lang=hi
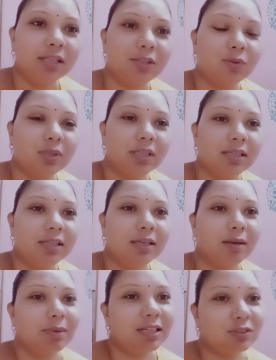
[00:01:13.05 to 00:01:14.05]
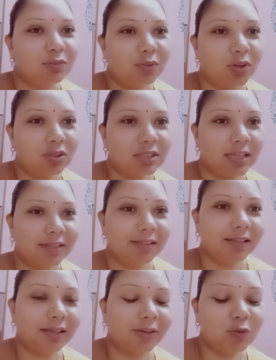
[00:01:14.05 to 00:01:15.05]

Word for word: क्योंकि हमारा जो ब्लॉग चैनल है